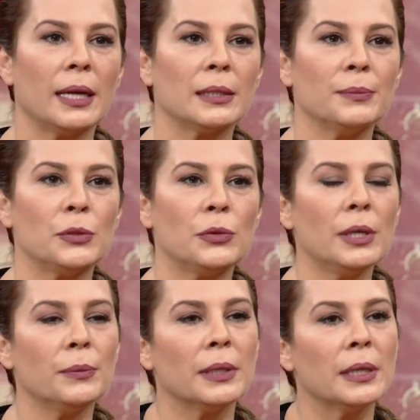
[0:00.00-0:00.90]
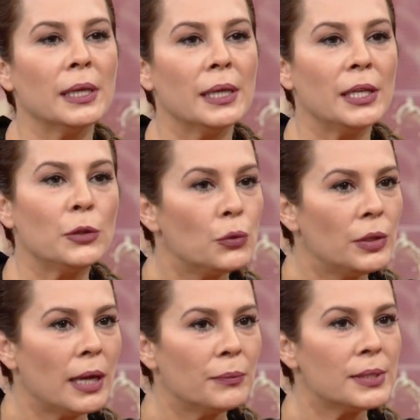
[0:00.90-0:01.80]
geldim İTÜ'ye ama
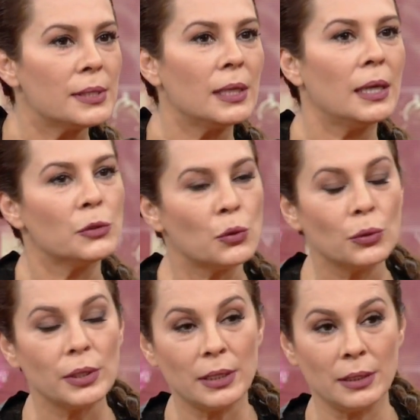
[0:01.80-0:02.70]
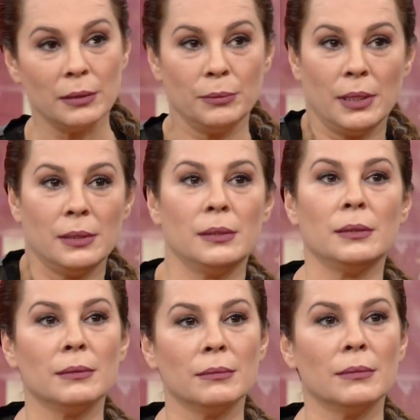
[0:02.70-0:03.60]
İTÜ'den mesela çok
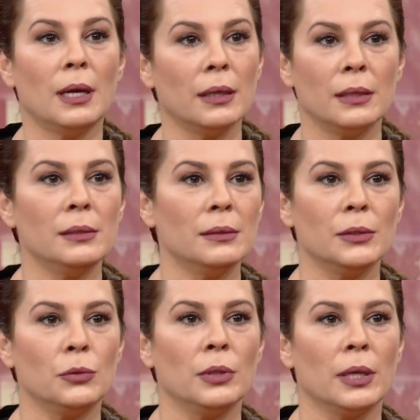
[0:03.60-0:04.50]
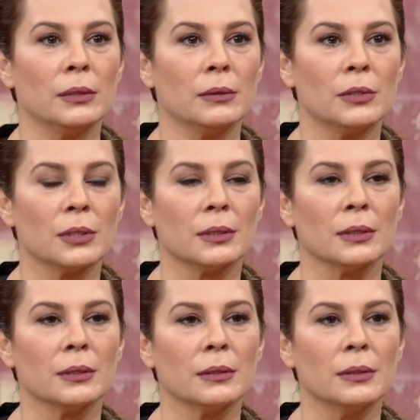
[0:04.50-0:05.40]
inanılmaz herkes İTÜ'den
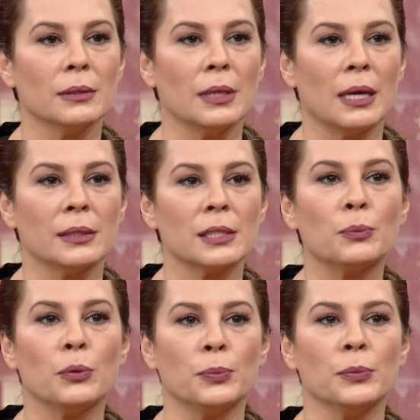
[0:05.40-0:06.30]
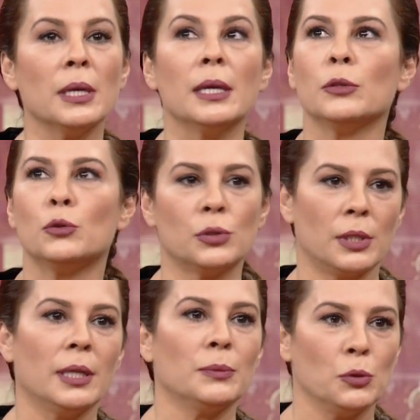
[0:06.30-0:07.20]
çıktı neredeyse pop, Türk
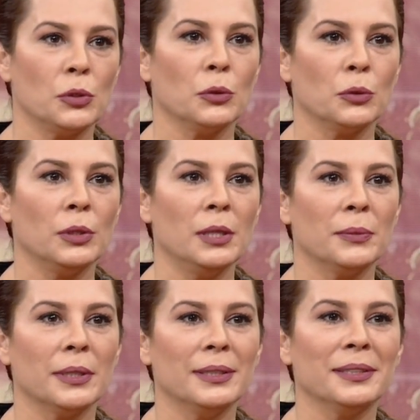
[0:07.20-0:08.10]
Sanat Müziği Okulu ama